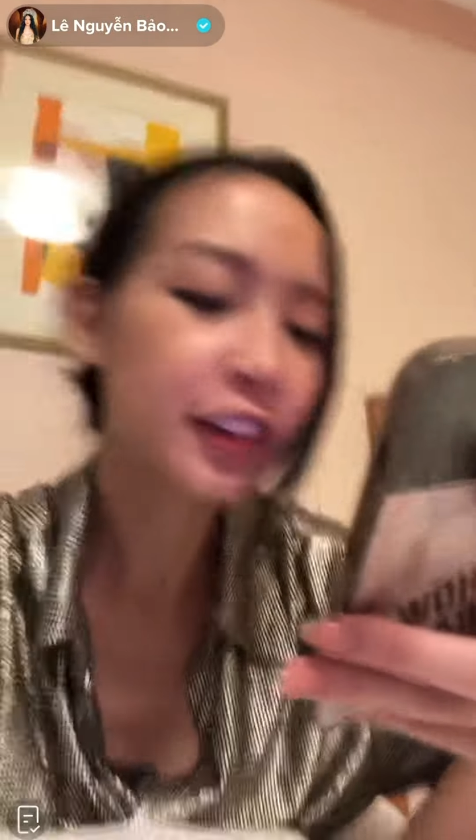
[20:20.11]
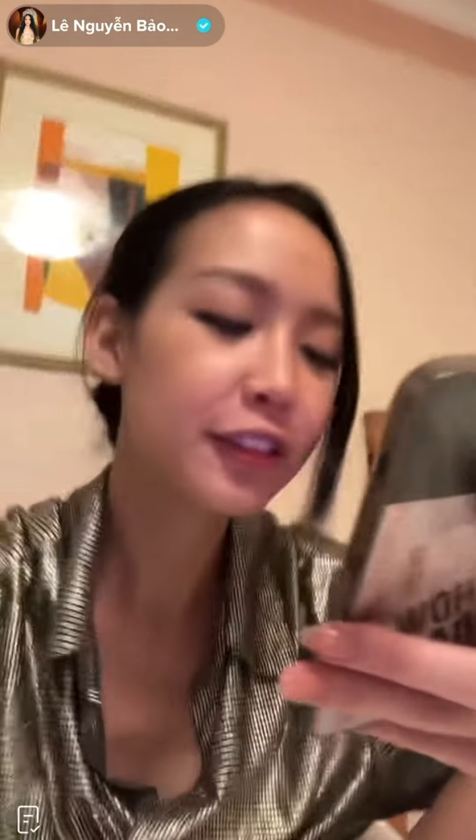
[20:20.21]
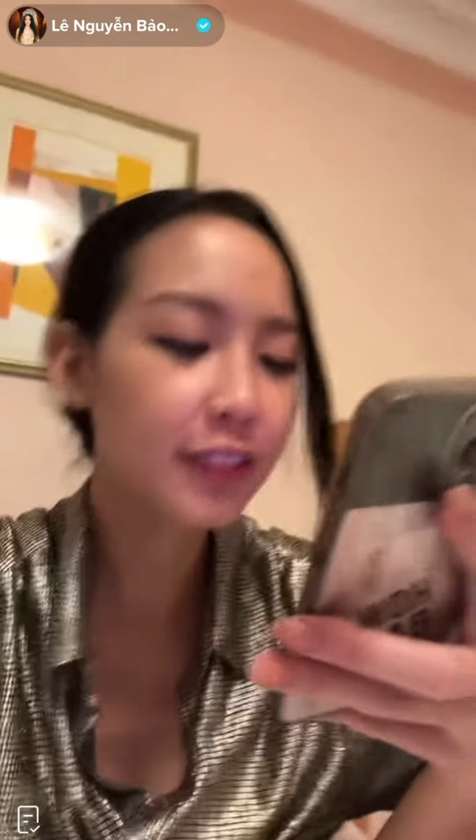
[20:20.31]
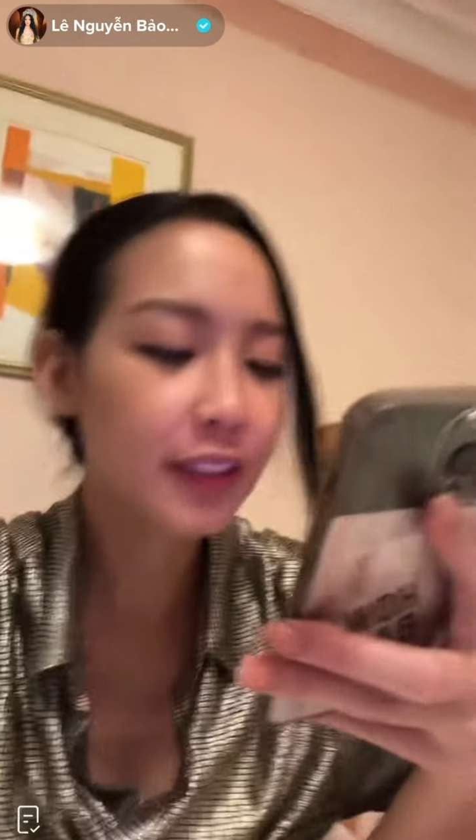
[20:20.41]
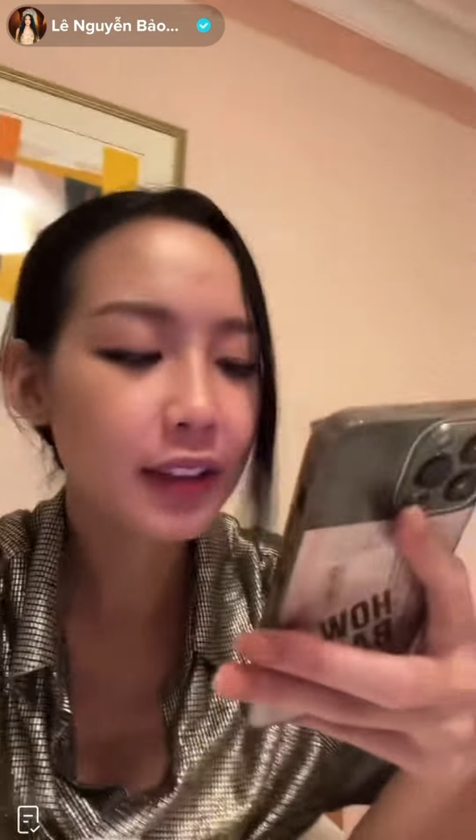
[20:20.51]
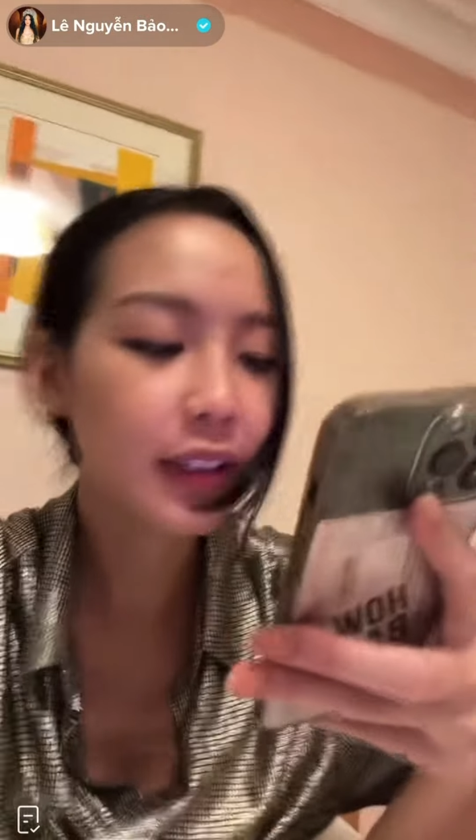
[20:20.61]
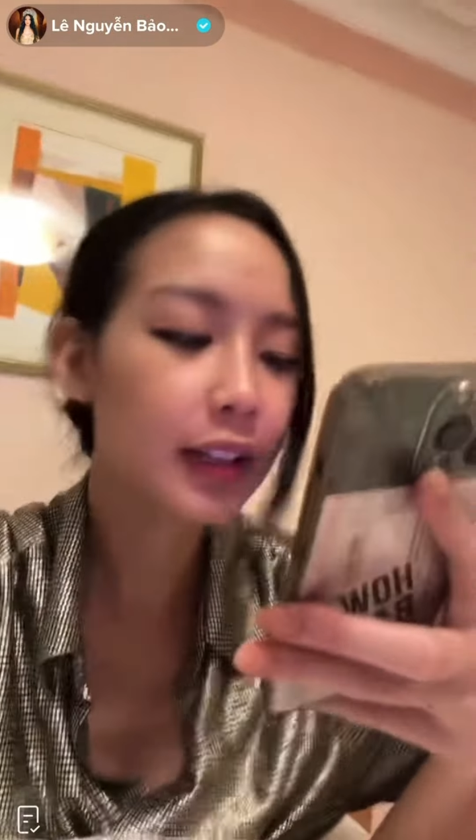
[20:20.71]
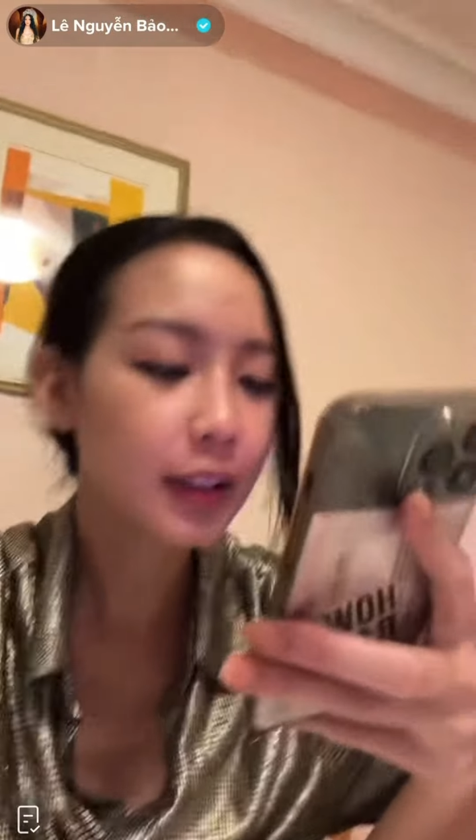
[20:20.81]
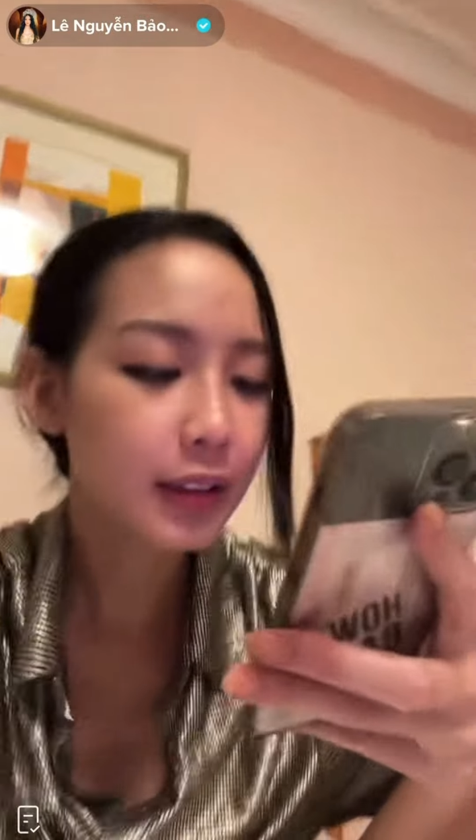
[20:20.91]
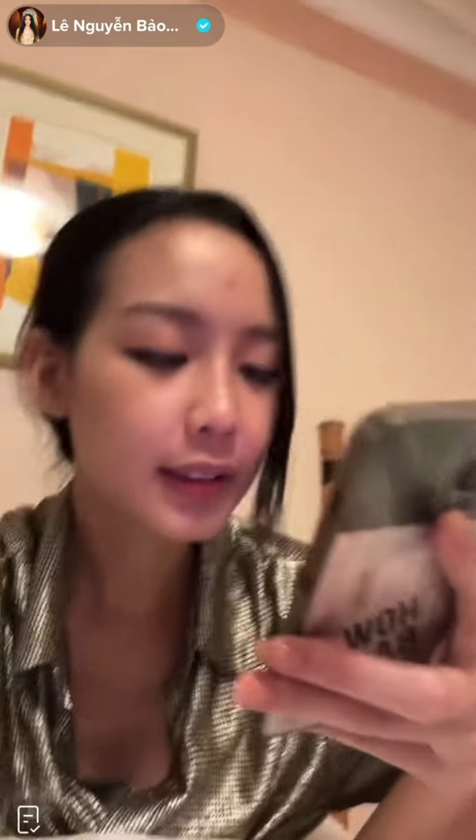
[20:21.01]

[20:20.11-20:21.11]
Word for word: you fall